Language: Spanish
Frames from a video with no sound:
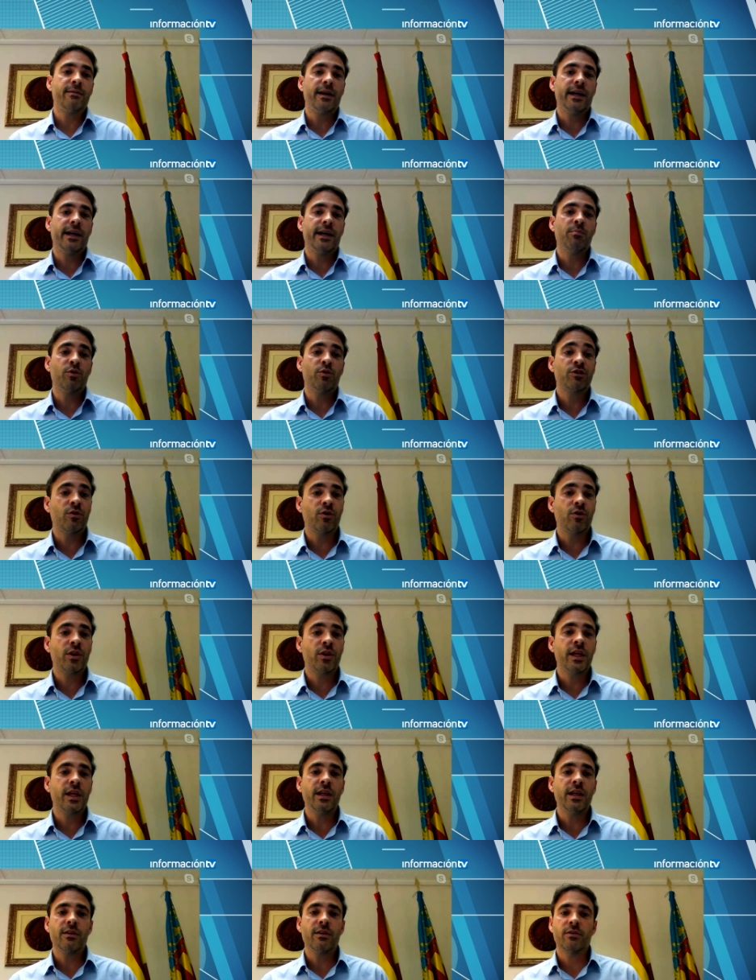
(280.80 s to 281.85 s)
hemos
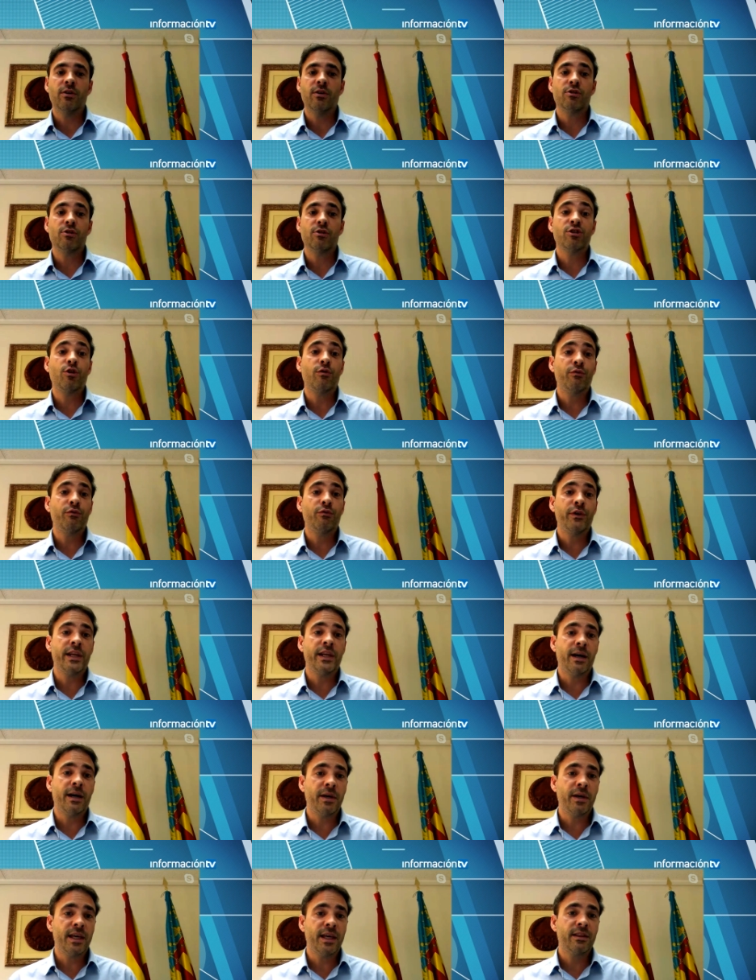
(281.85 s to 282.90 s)
conocido, ¿no? los
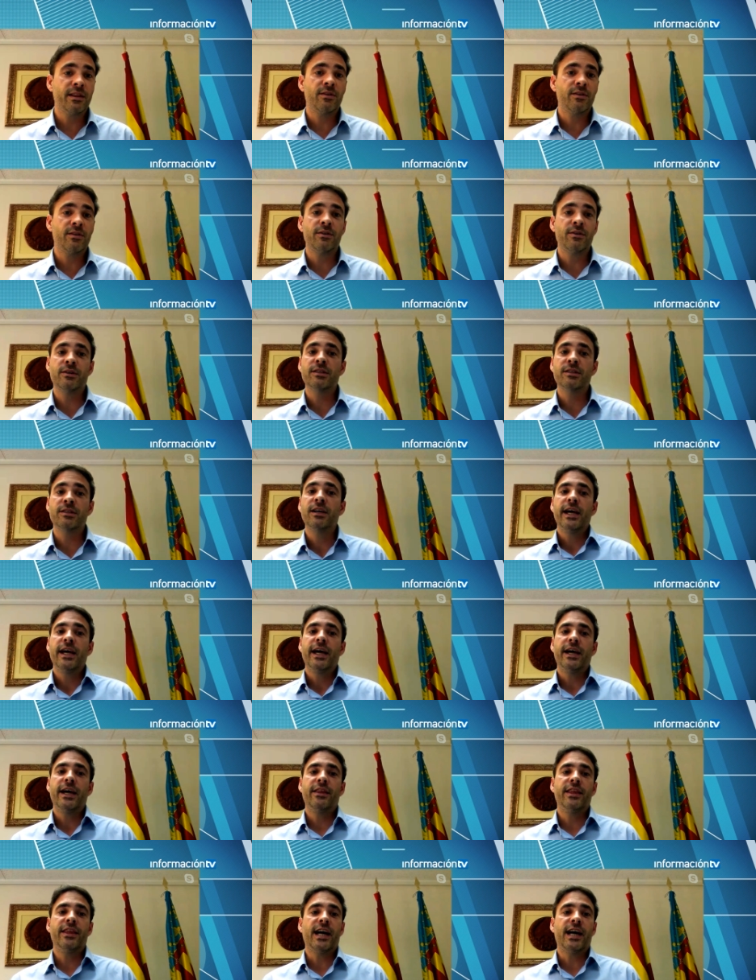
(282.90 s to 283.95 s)
confinamientos,
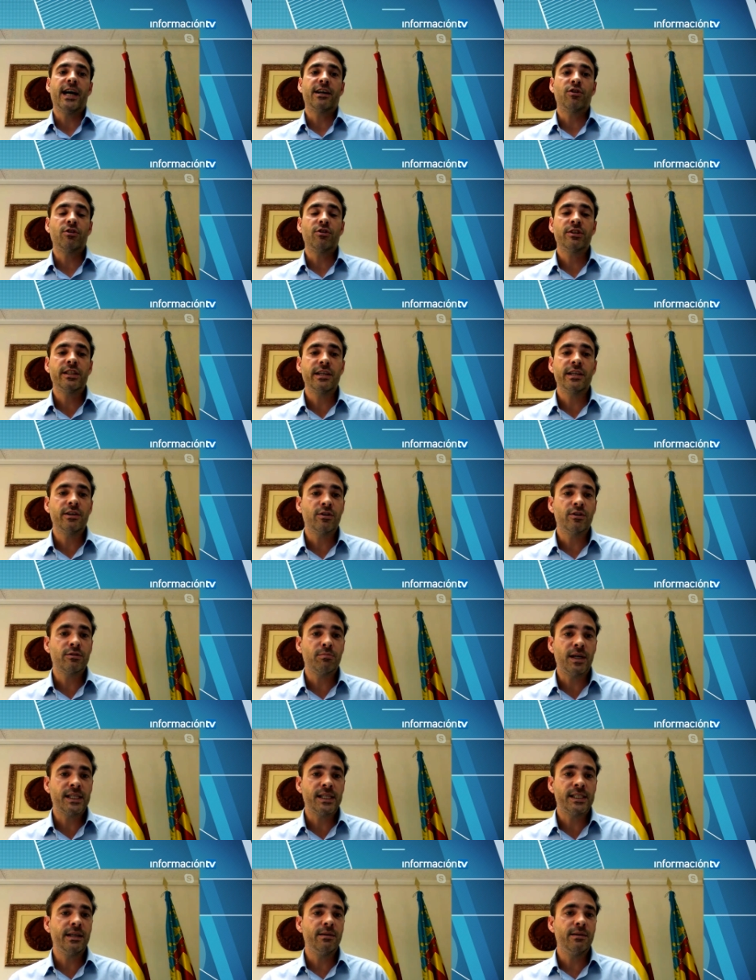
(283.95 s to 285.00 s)
eh,
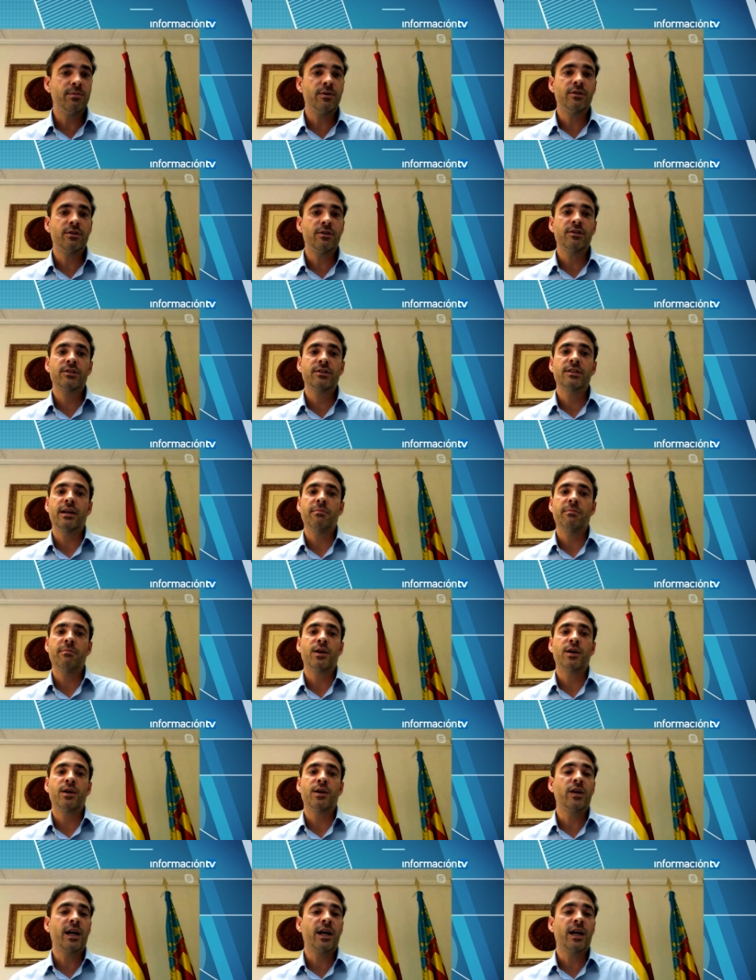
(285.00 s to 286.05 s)
diagnósticos masivos,
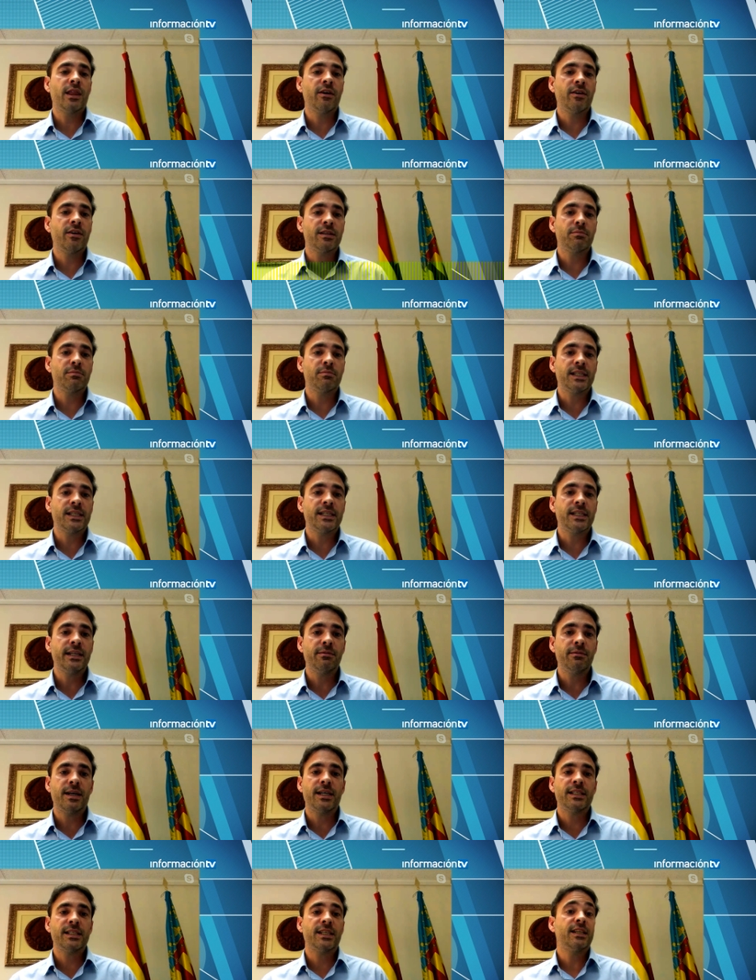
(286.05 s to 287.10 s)
vacunaciones
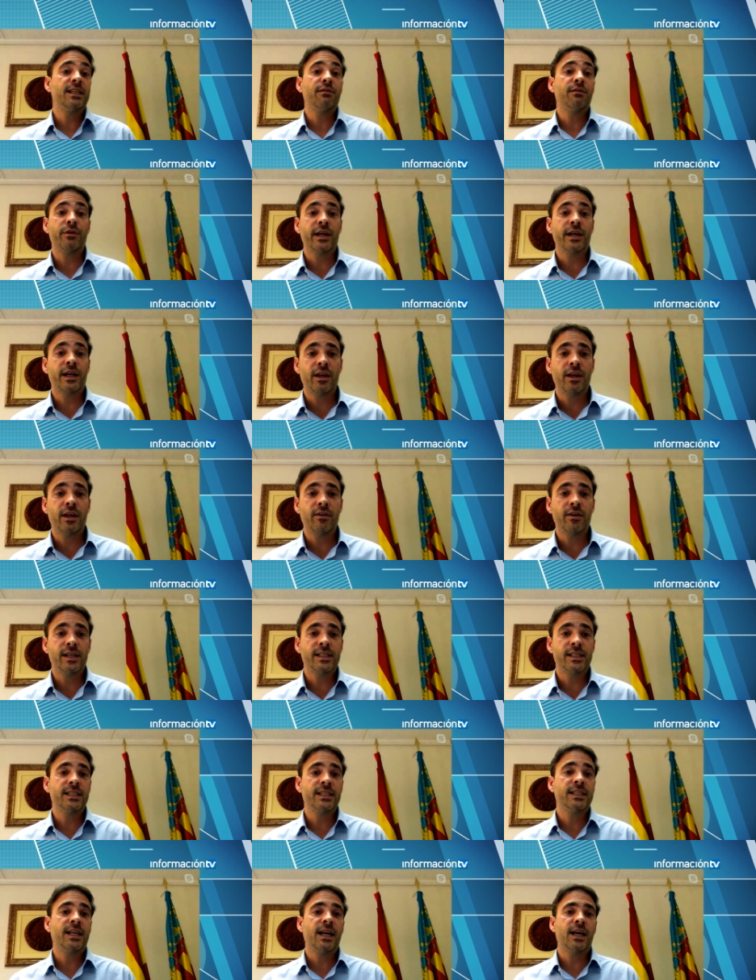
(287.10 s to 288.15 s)
masivas,
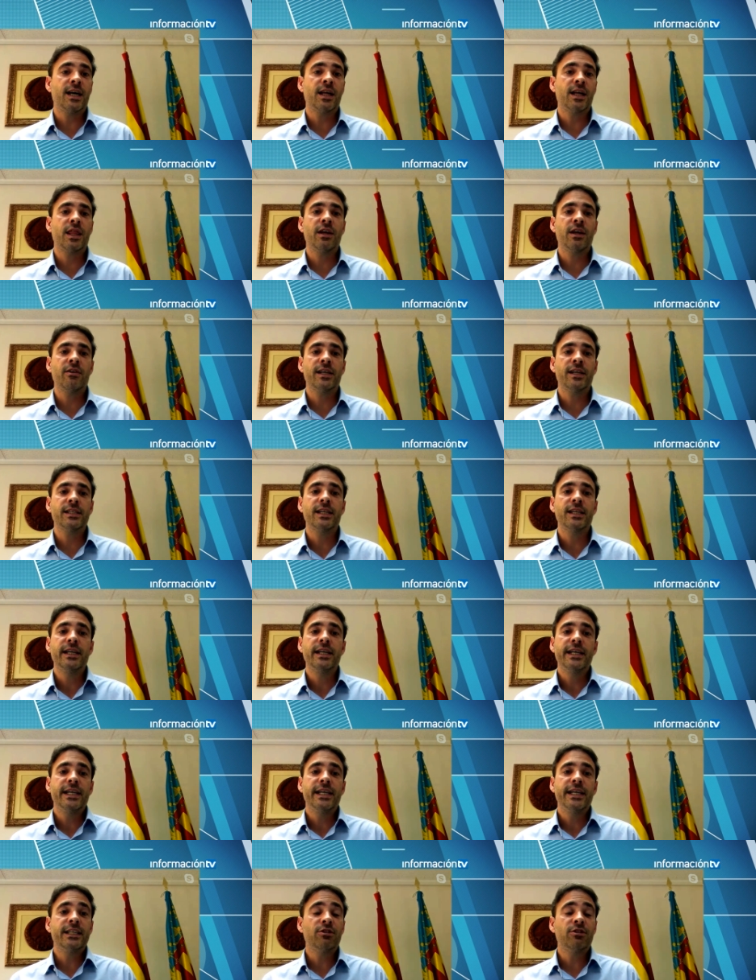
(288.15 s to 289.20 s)
desinfecciones de instalaciones.
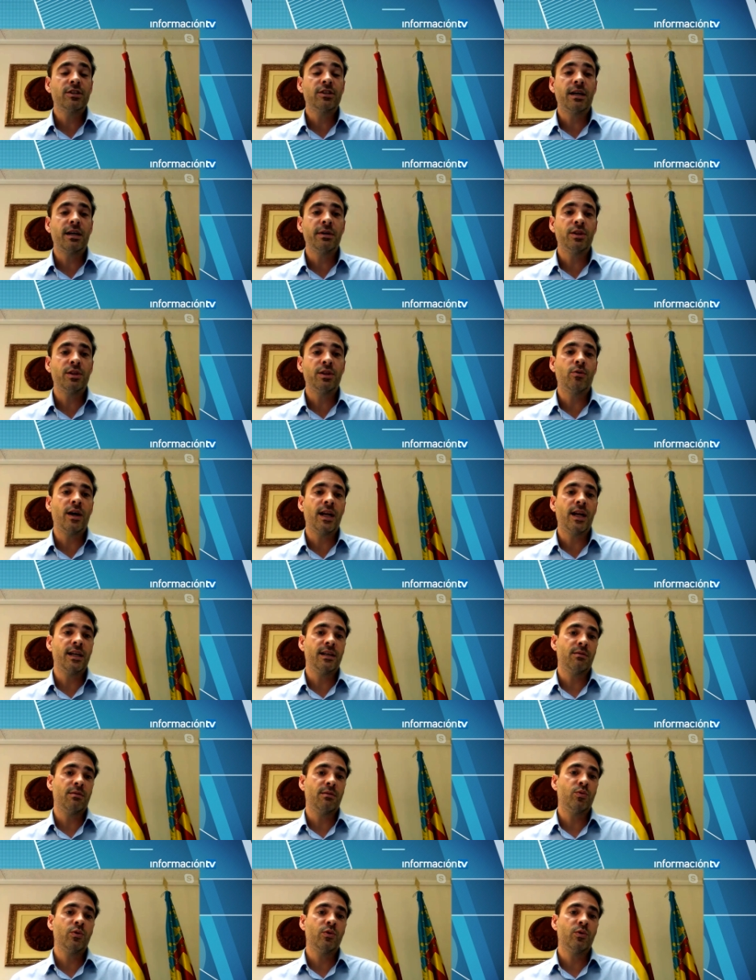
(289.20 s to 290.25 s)
Eso es habitual en
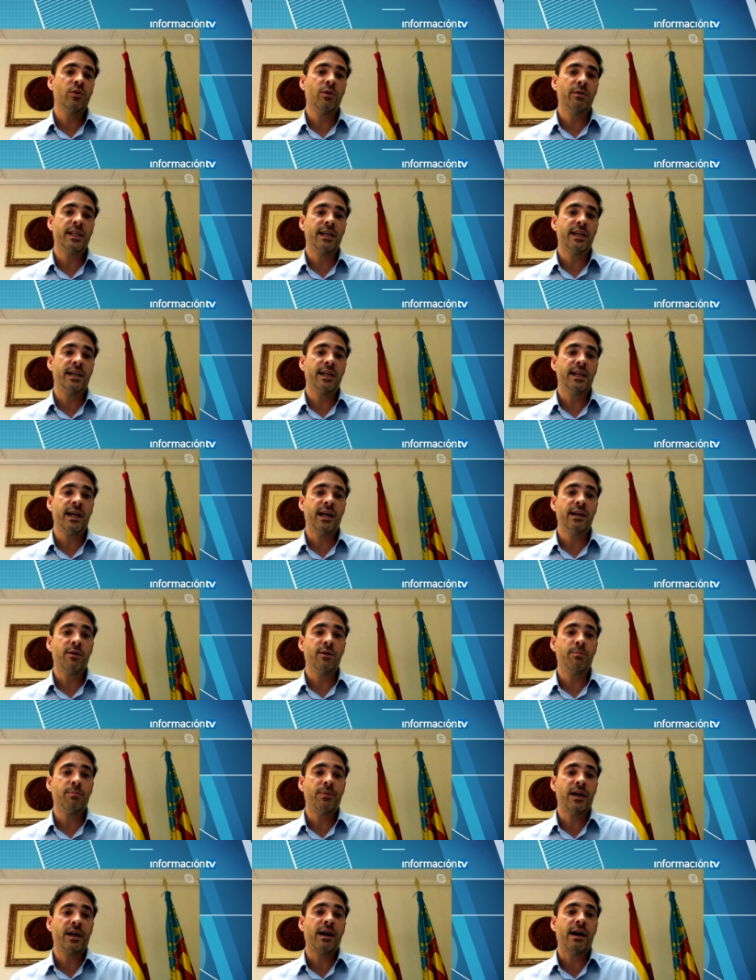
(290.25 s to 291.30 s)
el mundo
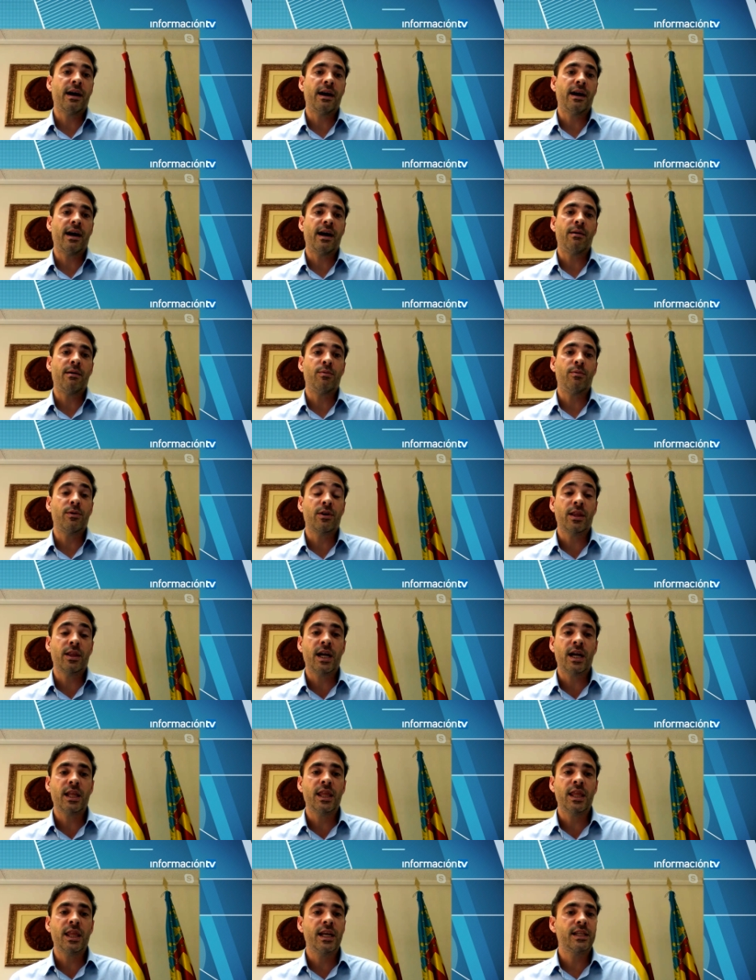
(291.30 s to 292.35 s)
veterinario para
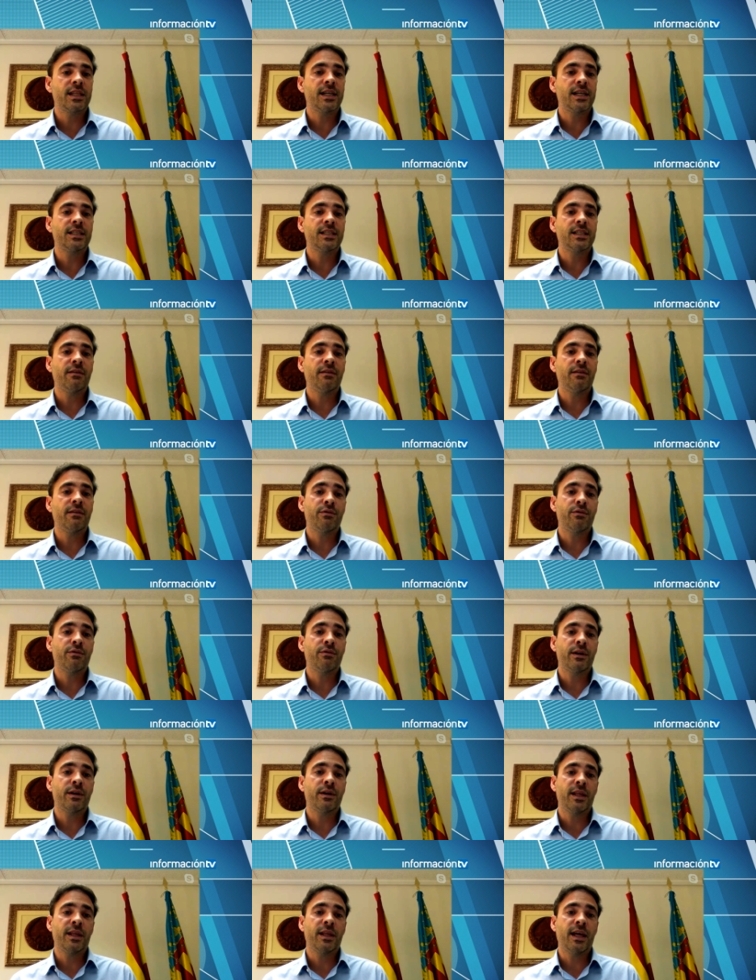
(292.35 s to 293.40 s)
abordar ciertas
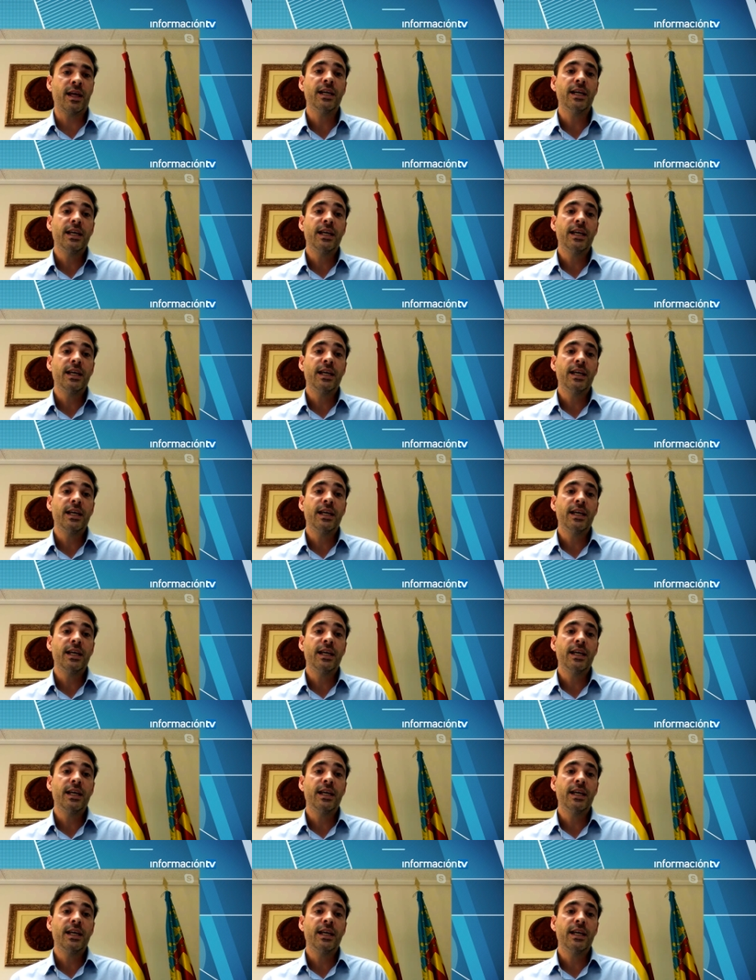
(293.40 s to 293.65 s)
enfermedades